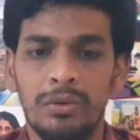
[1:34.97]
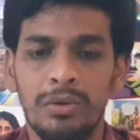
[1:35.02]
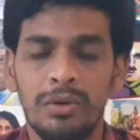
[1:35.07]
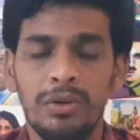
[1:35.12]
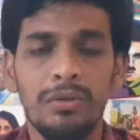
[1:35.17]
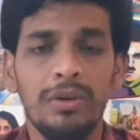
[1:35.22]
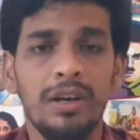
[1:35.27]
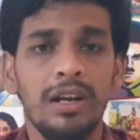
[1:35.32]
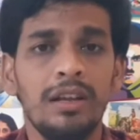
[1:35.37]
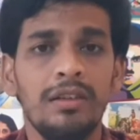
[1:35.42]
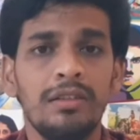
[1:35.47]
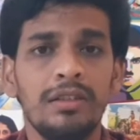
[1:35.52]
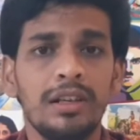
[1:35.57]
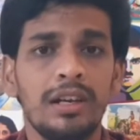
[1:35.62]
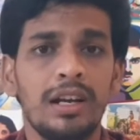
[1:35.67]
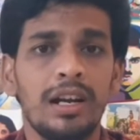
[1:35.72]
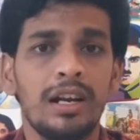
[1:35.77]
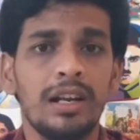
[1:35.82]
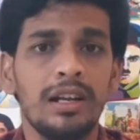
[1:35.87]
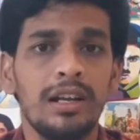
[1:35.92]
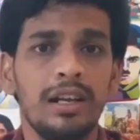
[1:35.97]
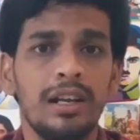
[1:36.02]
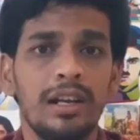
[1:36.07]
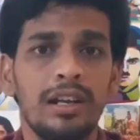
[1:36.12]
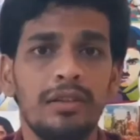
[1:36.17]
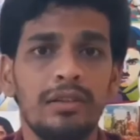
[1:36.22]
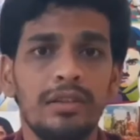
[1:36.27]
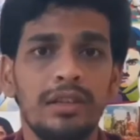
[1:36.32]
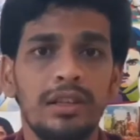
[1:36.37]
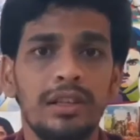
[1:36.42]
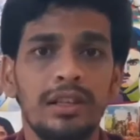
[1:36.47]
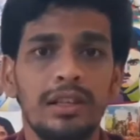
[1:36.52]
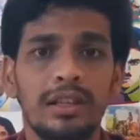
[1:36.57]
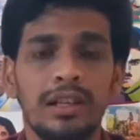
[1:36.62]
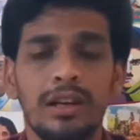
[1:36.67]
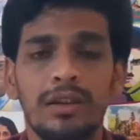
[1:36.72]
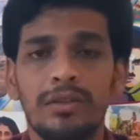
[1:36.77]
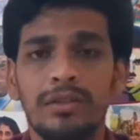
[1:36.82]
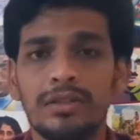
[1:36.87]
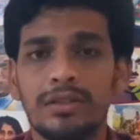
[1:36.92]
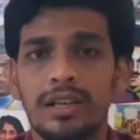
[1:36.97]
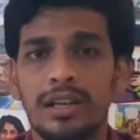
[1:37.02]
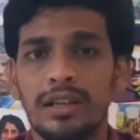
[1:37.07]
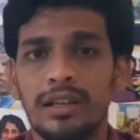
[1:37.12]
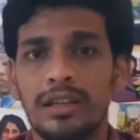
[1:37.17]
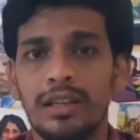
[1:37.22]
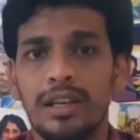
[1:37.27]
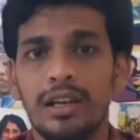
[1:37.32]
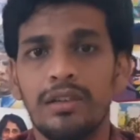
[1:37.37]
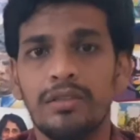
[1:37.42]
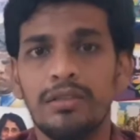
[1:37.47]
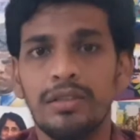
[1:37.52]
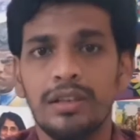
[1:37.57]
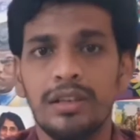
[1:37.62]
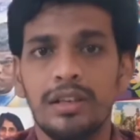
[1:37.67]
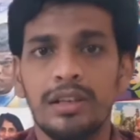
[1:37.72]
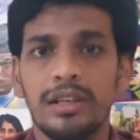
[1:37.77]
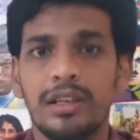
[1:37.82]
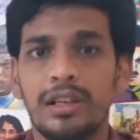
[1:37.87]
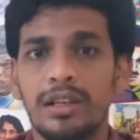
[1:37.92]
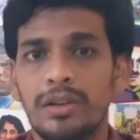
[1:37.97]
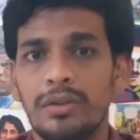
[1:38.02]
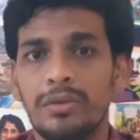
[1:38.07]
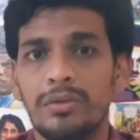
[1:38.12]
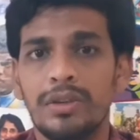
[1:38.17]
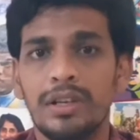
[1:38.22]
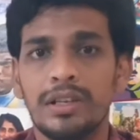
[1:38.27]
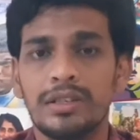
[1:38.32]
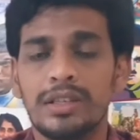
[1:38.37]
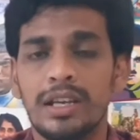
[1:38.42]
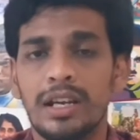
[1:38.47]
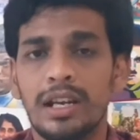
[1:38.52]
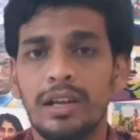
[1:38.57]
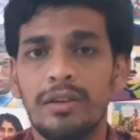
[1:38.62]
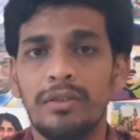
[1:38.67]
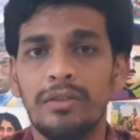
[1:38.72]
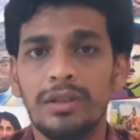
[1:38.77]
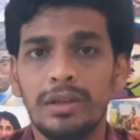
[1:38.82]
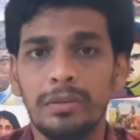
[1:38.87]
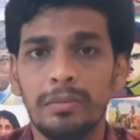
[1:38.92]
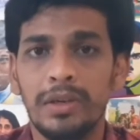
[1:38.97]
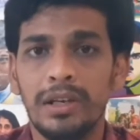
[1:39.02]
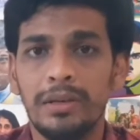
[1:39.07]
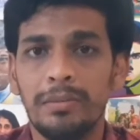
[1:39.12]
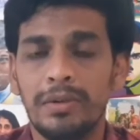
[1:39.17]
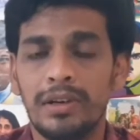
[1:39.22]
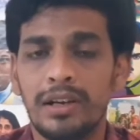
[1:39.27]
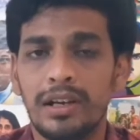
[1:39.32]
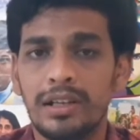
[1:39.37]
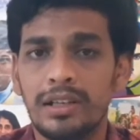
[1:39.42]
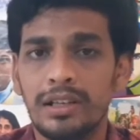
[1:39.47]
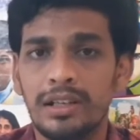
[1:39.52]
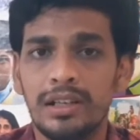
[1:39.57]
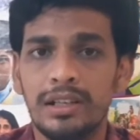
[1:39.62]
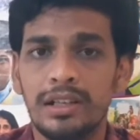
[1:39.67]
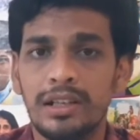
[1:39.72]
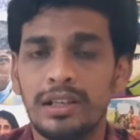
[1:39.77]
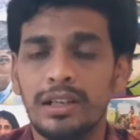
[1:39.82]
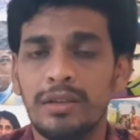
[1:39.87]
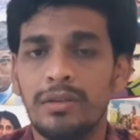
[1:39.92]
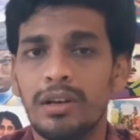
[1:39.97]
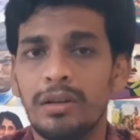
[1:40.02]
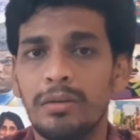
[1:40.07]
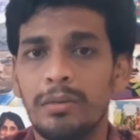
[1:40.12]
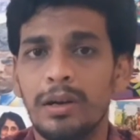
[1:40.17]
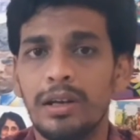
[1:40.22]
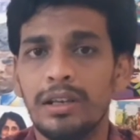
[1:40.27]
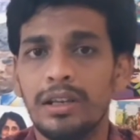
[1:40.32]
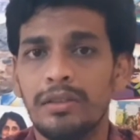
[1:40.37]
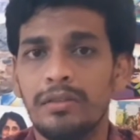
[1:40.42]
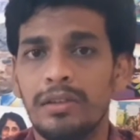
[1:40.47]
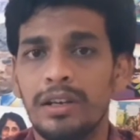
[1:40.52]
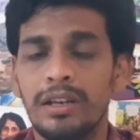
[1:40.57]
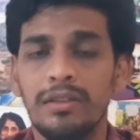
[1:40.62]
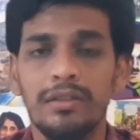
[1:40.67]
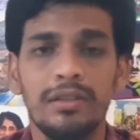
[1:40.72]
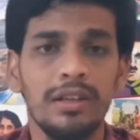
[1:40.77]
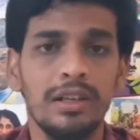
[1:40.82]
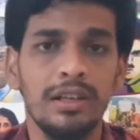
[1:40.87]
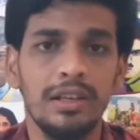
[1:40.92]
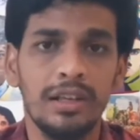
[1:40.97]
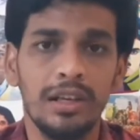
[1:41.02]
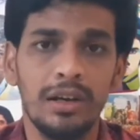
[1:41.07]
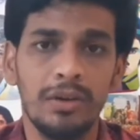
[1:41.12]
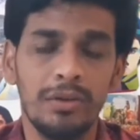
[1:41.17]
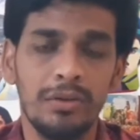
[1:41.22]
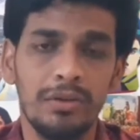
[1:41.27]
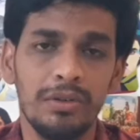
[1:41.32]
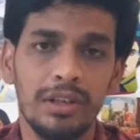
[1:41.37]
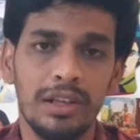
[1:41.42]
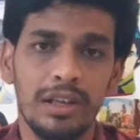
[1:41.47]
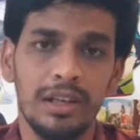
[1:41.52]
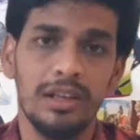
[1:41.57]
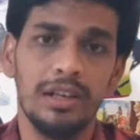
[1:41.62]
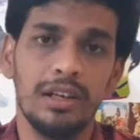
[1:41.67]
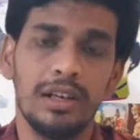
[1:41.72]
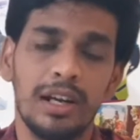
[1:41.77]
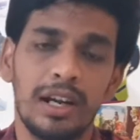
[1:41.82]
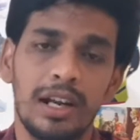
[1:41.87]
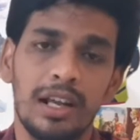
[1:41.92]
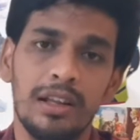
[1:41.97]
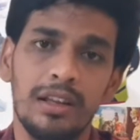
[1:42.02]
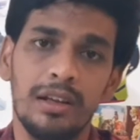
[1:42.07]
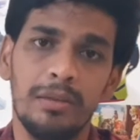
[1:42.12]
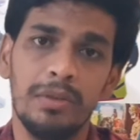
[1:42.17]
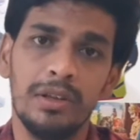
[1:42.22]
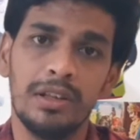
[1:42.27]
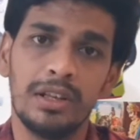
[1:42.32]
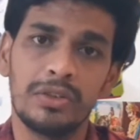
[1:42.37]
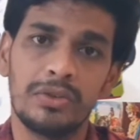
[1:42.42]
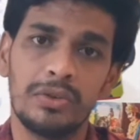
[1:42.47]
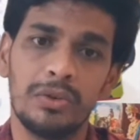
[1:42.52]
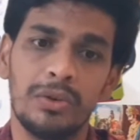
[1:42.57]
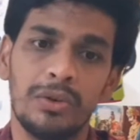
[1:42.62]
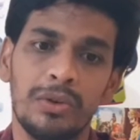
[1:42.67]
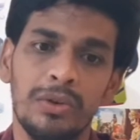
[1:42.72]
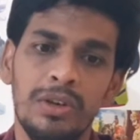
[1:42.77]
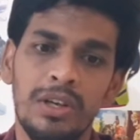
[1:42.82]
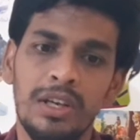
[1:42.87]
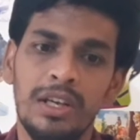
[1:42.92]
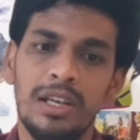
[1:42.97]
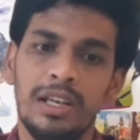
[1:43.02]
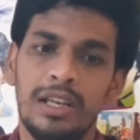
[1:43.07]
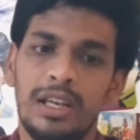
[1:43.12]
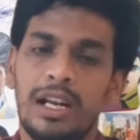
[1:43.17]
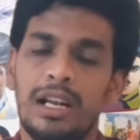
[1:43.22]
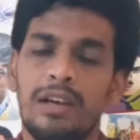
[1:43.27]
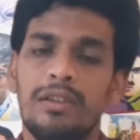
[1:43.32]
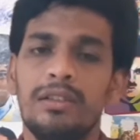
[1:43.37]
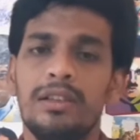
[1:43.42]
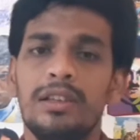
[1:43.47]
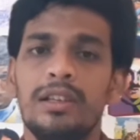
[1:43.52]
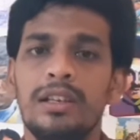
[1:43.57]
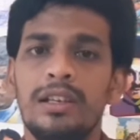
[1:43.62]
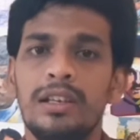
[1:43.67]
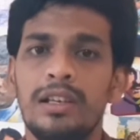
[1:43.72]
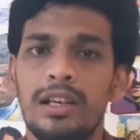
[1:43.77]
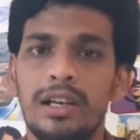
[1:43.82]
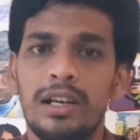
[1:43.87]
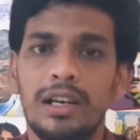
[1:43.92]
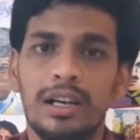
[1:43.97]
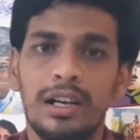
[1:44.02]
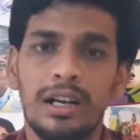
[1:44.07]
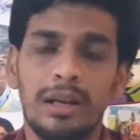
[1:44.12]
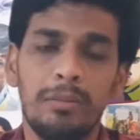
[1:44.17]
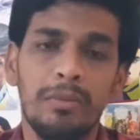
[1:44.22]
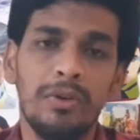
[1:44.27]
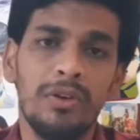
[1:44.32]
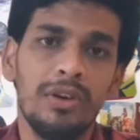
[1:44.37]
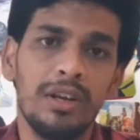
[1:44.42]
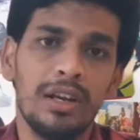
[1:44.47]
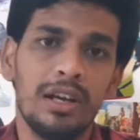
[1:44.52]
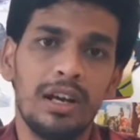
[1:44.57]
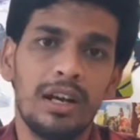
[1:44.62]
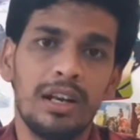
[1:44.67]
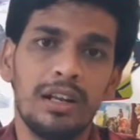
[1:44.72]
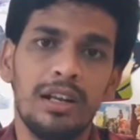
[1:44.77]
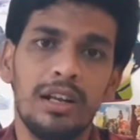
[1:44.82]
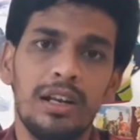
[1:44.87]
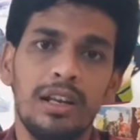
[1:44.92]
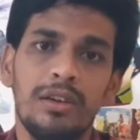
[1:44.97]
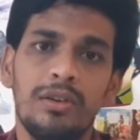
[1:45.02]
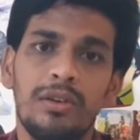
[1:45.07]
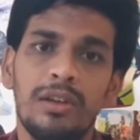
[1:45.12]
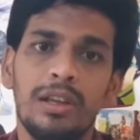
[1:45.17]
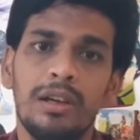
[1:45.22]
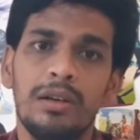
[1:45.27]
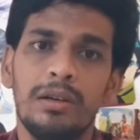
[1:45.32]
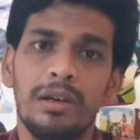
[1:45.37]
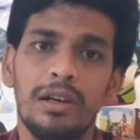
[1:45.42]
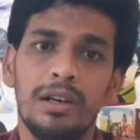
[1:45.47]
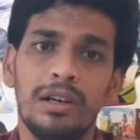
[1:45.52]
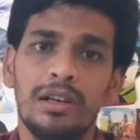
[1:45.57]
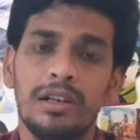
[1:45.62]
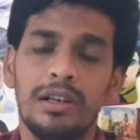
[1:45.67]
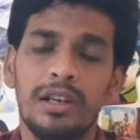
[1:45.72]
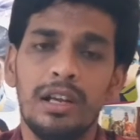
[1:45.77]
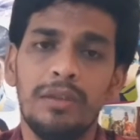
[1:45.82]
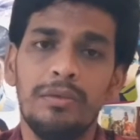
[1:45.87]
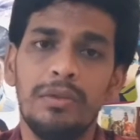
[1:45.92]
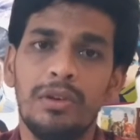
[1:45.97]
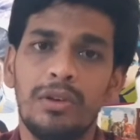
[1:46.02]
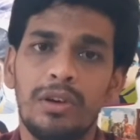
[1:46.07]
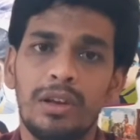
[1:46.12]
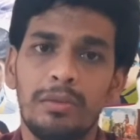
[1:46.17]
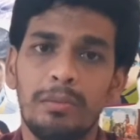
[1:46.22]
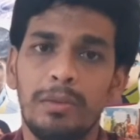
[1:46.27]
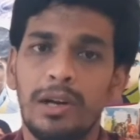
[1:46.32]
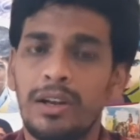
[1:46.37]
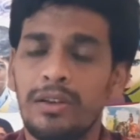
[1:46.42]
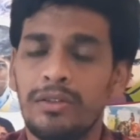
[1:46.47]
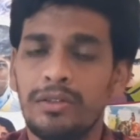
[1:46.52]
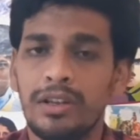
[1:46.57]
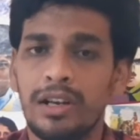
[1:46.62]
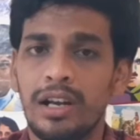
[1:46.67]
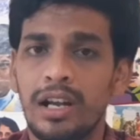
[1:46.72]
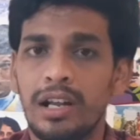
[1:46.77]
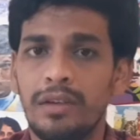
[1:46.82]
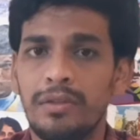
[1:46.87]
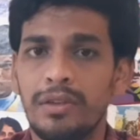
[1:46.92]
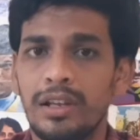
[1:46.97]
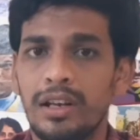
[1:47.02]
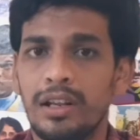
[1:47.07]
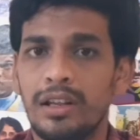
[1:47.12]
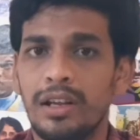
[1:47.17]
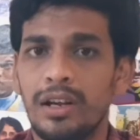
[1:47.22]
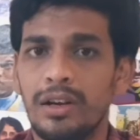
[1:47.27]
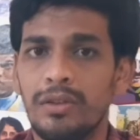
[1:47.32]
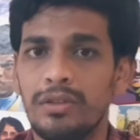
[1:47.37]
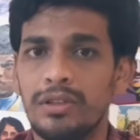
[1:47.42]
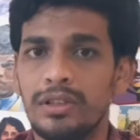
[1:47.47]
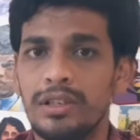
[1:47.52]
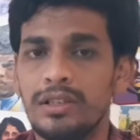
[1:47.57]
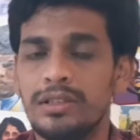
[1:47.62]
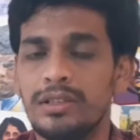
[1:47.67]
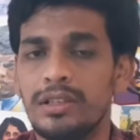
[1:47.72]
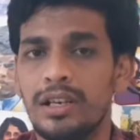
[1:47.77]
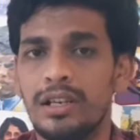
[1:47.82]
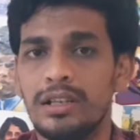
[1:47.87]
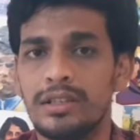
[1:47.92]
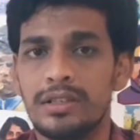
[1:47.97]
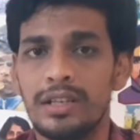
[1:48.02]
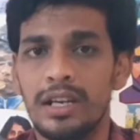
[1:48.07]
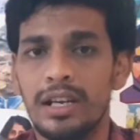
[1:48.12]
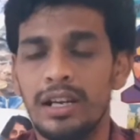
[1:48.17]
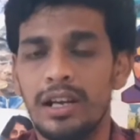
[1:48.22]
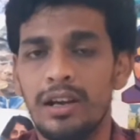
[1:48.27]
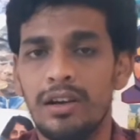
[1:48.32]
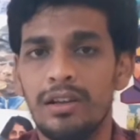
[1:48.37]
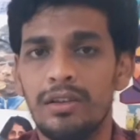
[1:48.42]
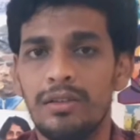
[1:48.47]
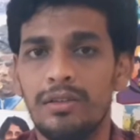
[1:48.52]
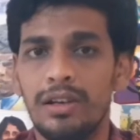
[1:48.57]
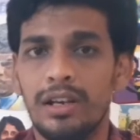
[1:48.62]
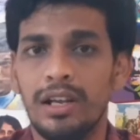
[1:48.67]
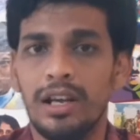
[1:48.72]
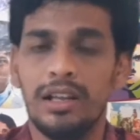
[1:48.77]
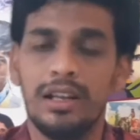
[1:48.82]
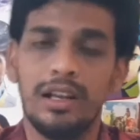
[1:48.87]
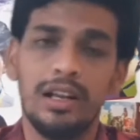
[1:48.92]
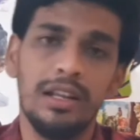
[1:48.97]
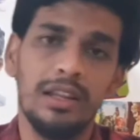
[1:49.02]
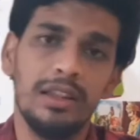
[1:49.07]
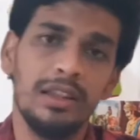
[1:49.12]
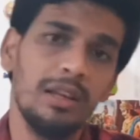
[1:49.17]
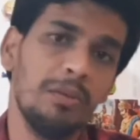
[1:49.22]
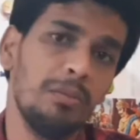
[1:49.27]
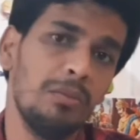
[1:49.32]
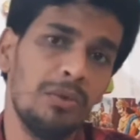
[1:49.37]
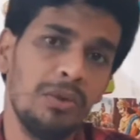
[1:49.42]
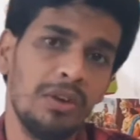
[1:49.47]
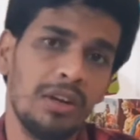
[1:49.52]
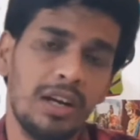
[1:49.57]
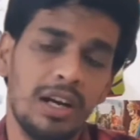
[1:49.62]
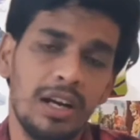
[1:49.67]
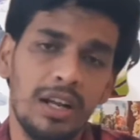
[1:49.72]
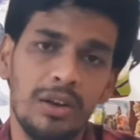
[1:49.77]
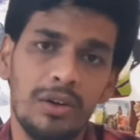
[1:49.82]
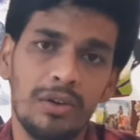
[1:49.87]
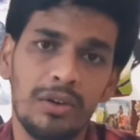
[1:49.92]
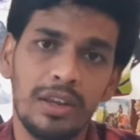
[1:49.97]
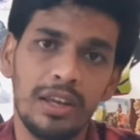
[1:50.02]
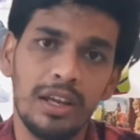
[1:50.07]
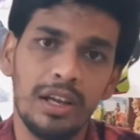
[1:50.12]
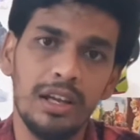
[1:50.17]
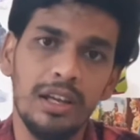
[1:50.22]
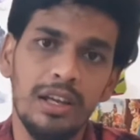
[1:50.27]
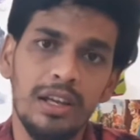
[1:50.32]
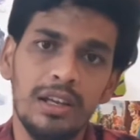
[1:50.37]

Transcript: ஒருவேளை வந்து கடற்கரையில் வந்து இந்த அளவுக்கு சக்தியாக வந்து இருக்கக்கூடிய சைனாவை வந்து பீட் பண்ணுறதுக்கு இதை தவிர பாக்கி வழி வந்து இந்தியாவுக்கும் வந்து கிடையாது அப்படின்னு தான் சொல்லணும் ஏன்னா வந்து நம்மளுடைய கடற்கரையோடைய நேவியோட பலம் வந்து நல்லாவே இருந்தாலும் வந்து சைனா அளவுக்கு இல்லாதால இந்த மூணு நாடுகளுடைய